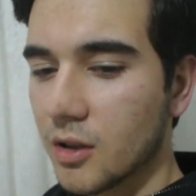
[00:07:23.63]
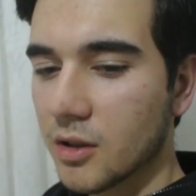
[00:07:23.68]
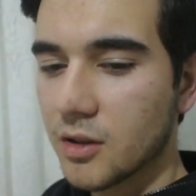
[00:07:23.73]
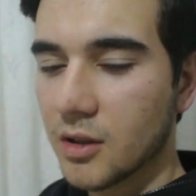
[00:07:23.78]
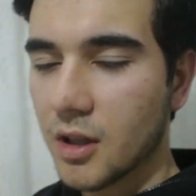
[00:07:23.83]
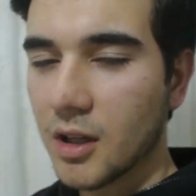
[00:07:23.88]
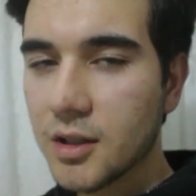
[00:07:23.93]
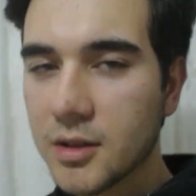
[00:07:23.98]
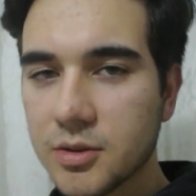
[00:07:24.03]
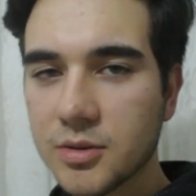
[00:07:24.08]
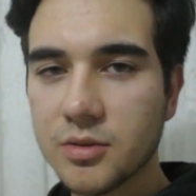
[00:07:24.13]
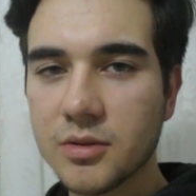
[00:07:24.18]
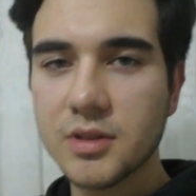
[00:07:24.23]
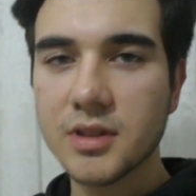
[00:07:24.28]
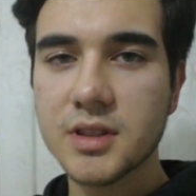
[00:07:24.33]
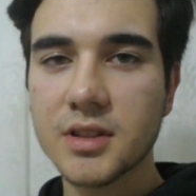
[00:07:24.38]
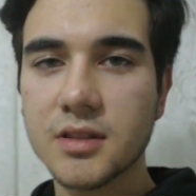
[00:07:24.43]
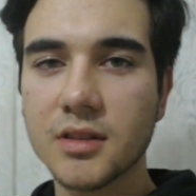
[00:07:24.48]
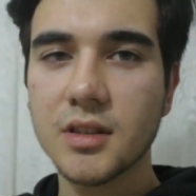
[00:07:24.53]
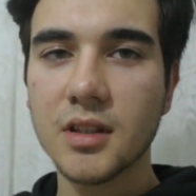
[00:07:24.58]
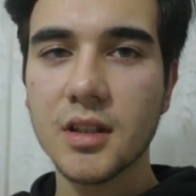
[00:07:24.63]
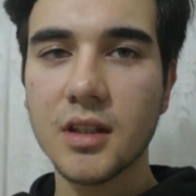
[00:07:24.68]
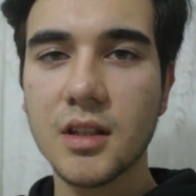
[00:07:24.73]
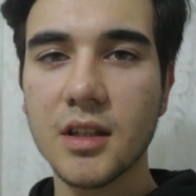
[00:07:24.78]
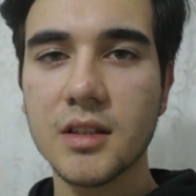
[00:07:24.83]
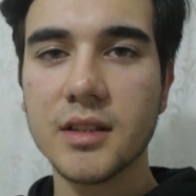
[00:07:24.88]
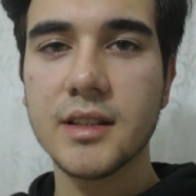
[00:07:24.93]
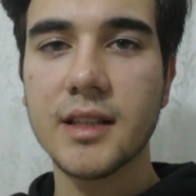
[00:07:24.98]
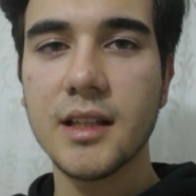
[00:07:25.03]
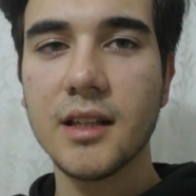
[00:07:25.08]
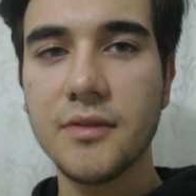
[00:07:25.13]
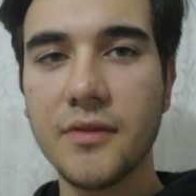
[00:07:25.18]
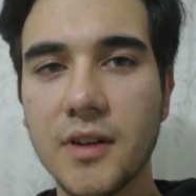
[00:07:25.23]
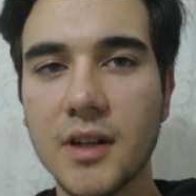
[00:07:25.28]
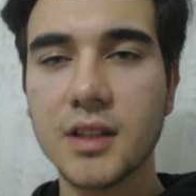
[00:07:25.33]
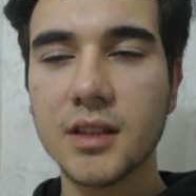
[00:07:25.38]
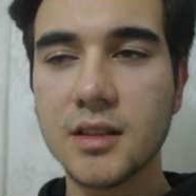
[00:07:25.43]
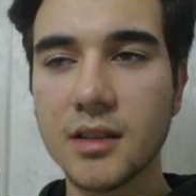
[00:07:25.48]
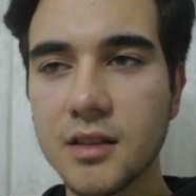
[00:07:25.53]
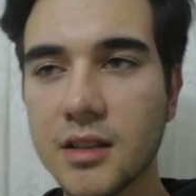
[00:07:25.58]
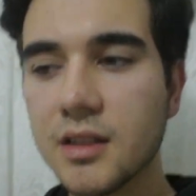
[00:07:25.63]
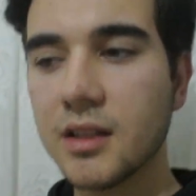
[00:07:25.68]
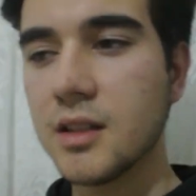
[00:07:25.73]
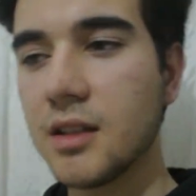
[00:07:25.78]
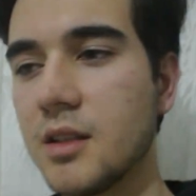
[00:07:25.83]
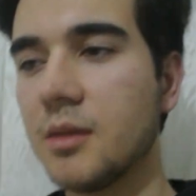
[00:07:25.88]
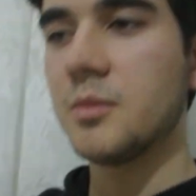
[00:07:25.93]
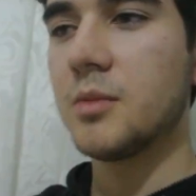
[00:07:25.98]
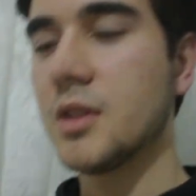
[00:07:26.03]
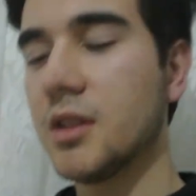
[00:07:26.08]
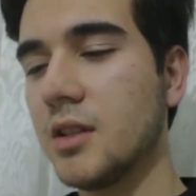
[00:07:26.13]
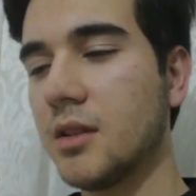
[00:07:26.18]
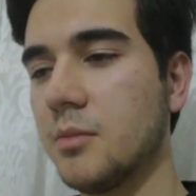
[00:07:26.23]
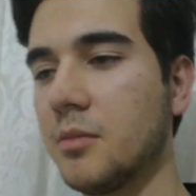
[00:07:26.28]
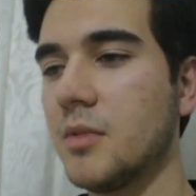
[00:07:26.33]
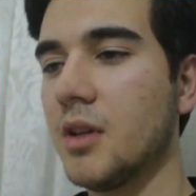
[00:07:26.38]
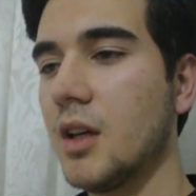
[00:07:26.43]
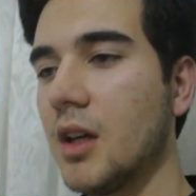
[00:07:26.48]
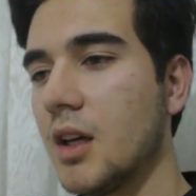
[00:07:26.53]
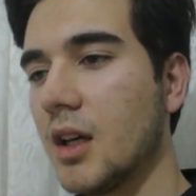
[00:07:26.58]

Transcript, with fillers: Daha sonrasında telif haklarına gireyim dedim.